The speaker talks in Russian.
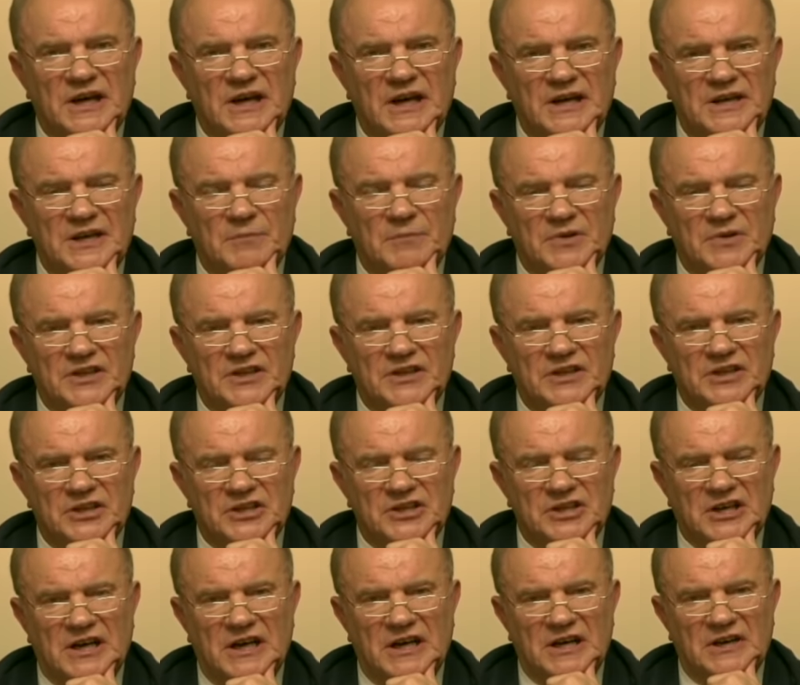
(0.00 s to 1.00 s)
они
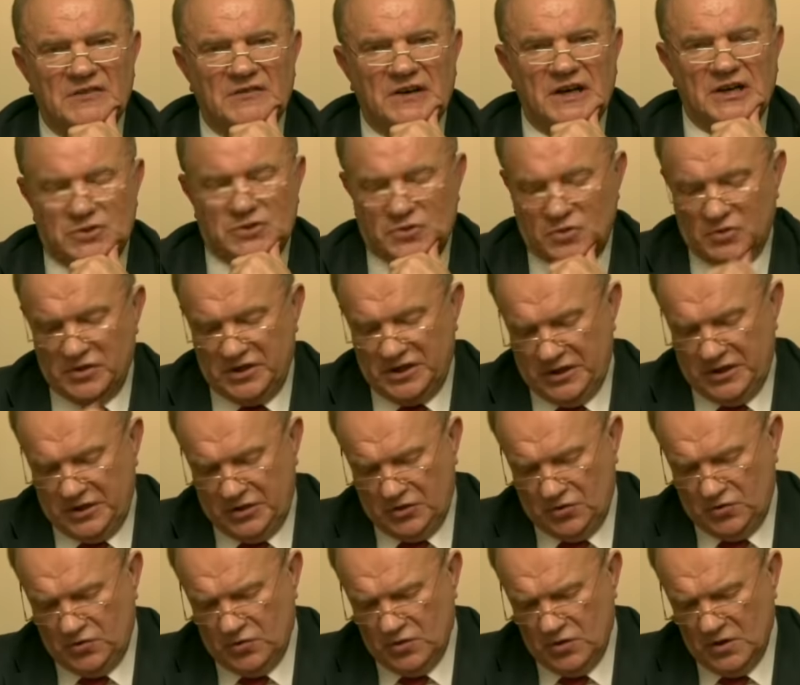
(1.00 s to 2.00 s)
поддержали вашу
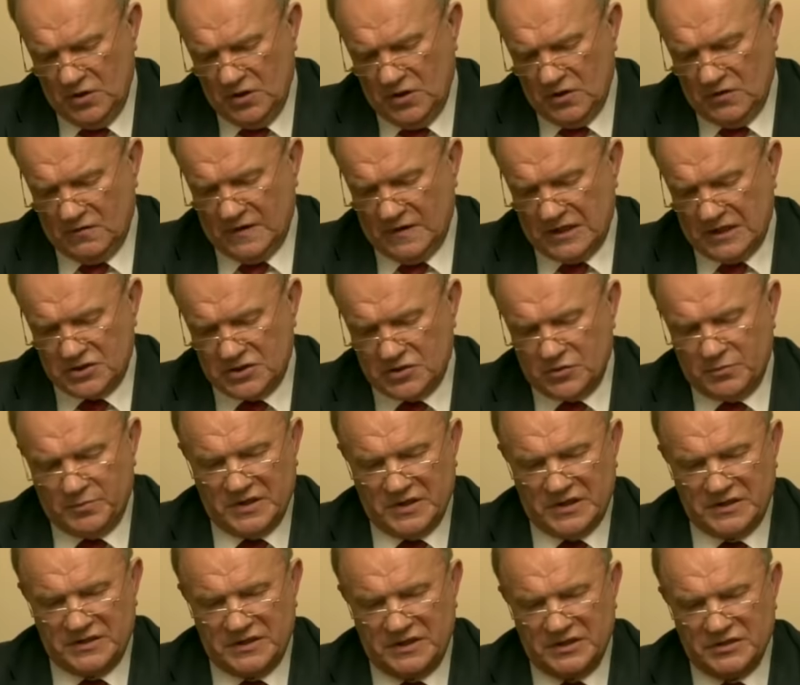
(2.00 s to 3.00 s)
линию, вашу
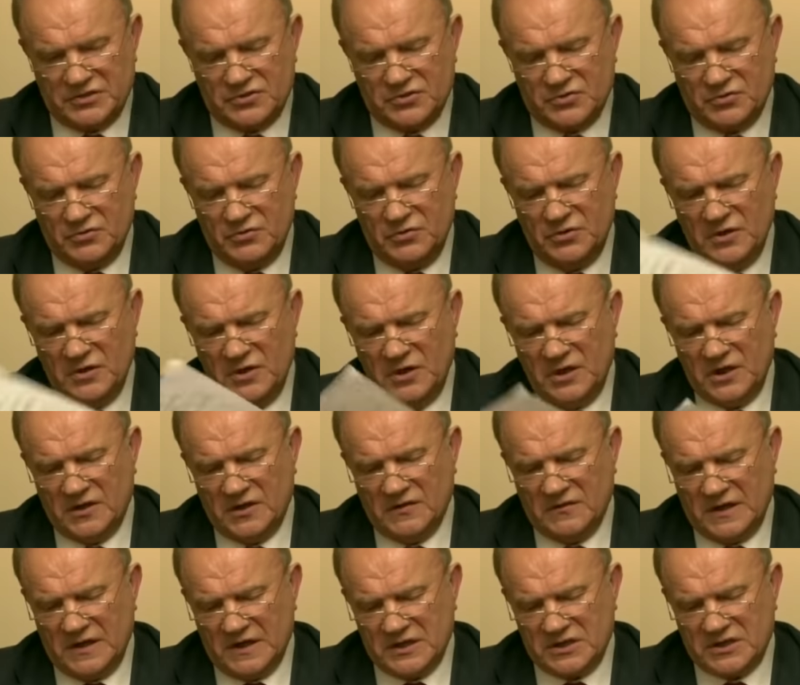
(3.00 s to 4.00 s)
позицию и
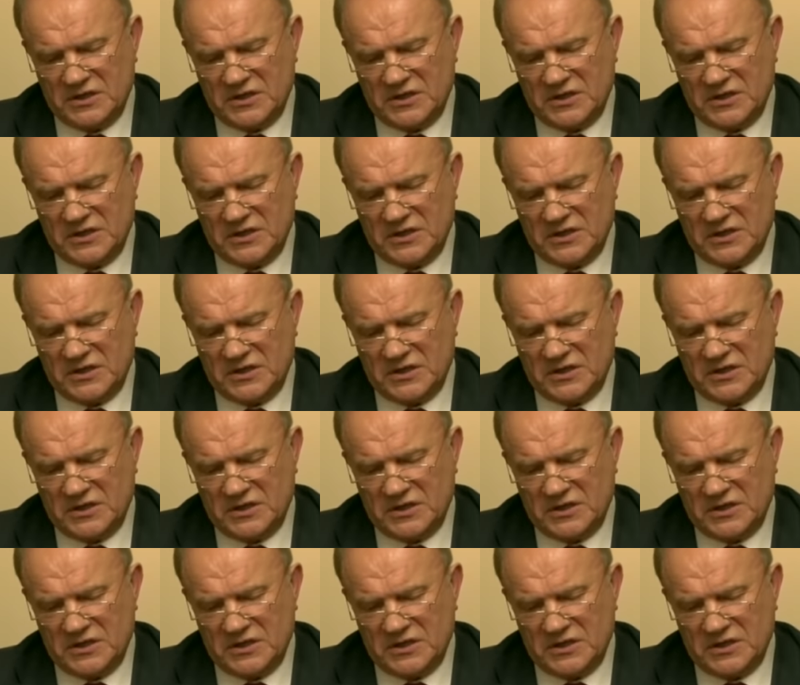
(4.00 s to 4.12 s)
ваш